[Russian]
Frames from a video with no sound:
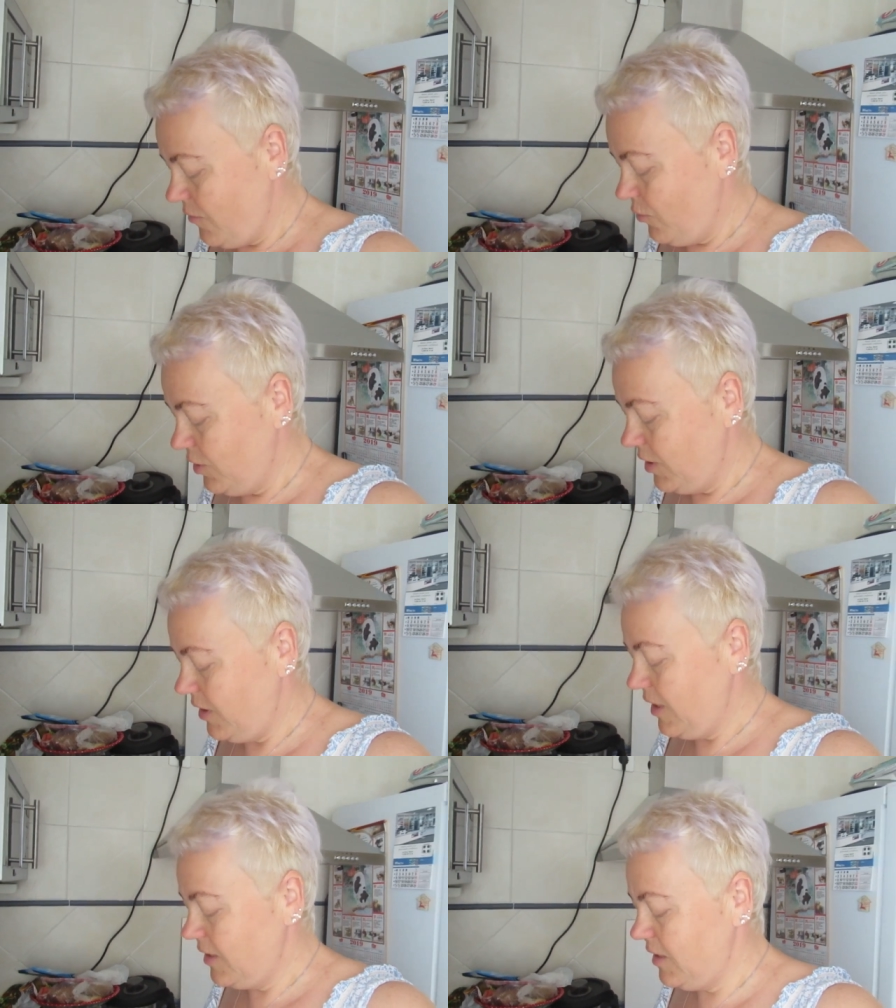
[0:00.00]
Вот,
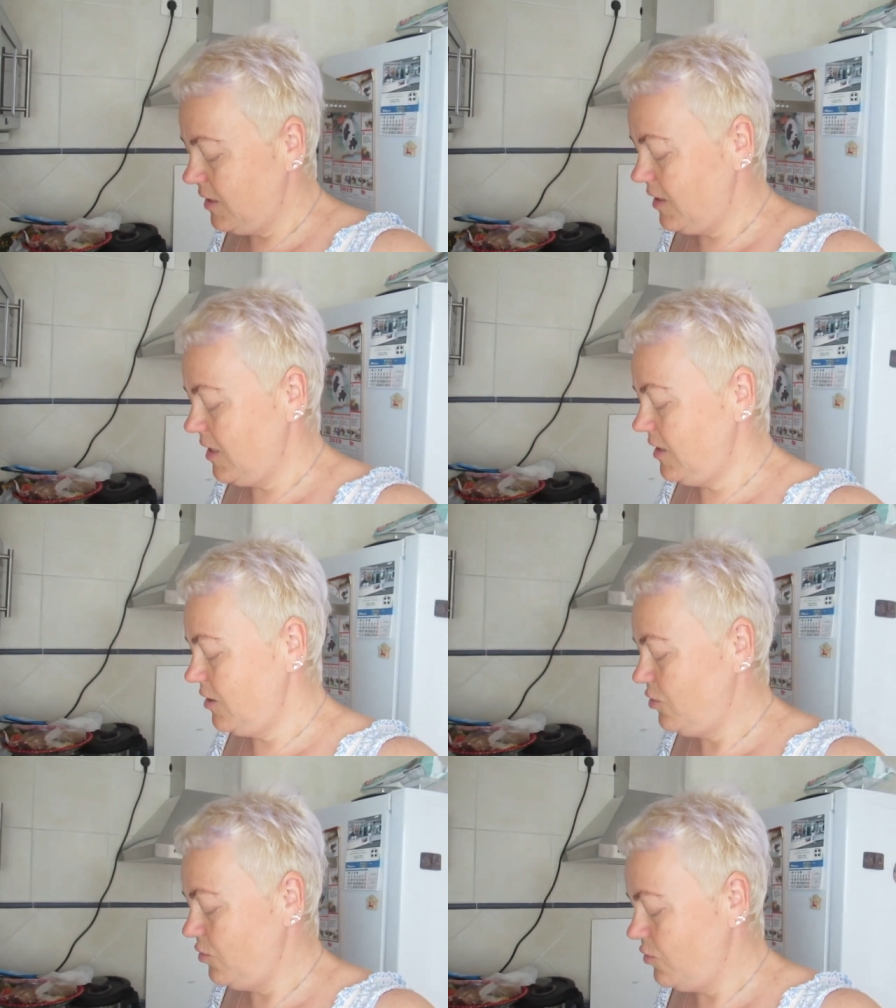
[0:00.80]
я здесь,
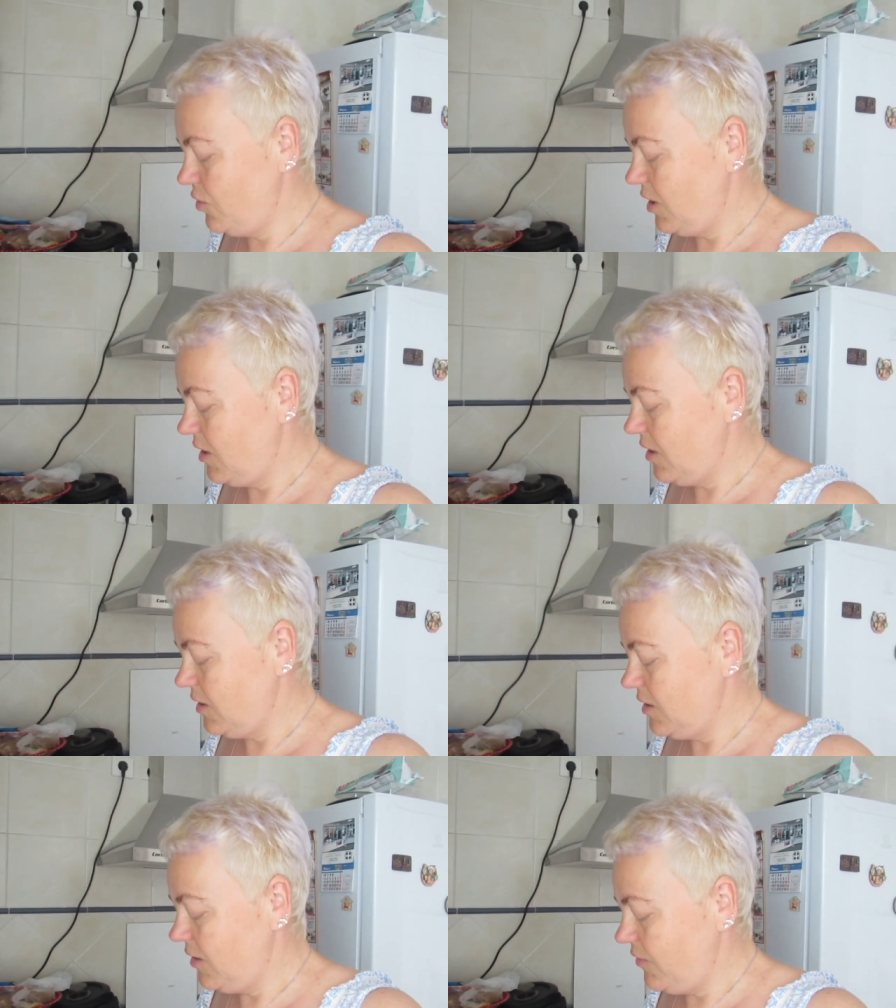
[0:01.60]
знаете, что с утра
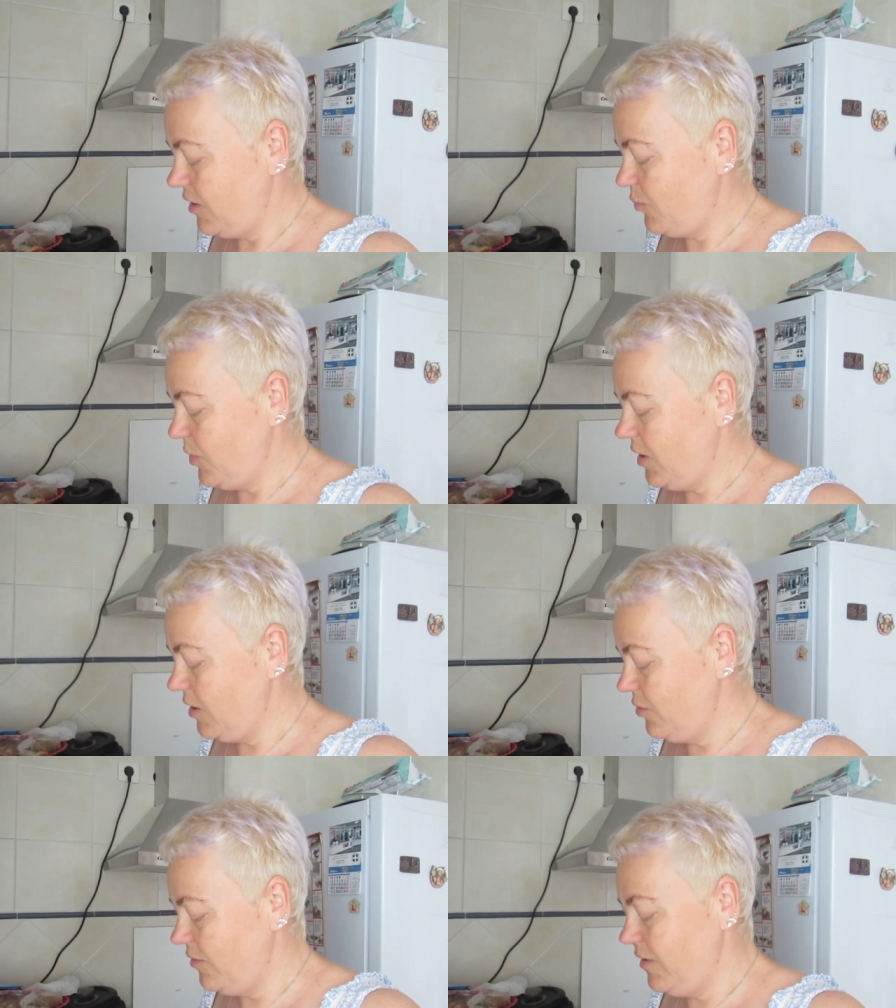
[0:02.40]
на завтрак
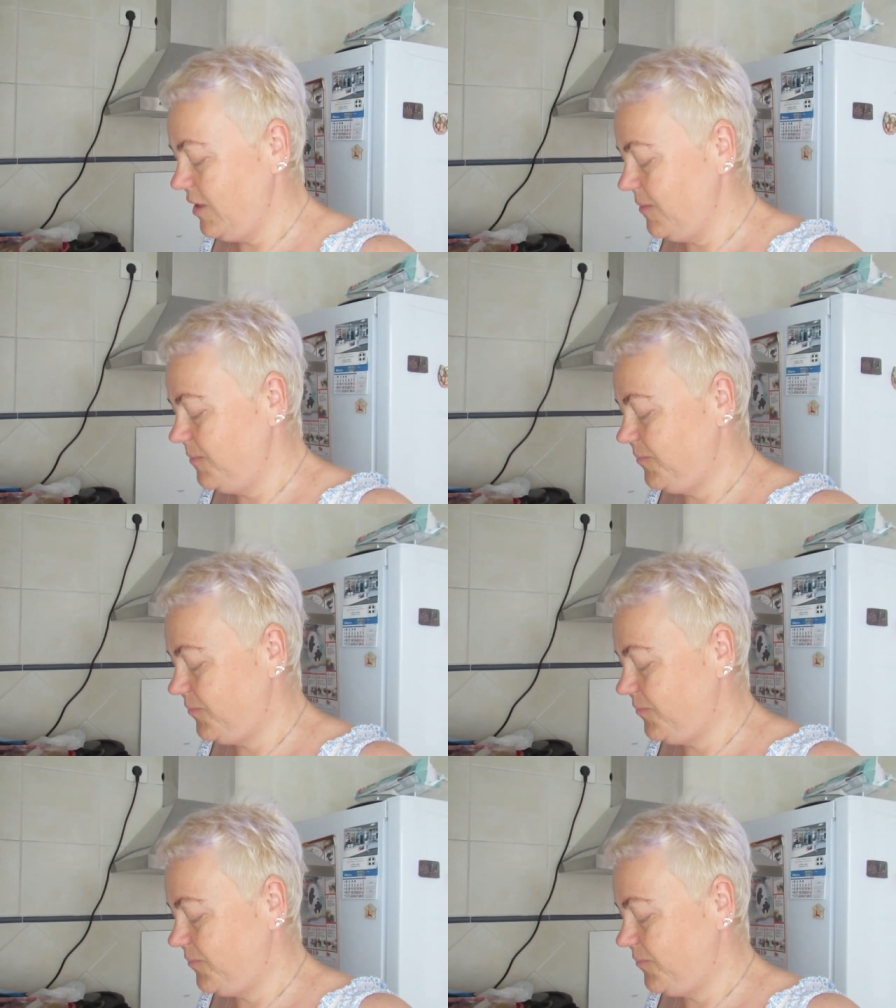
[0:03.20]
приготовила?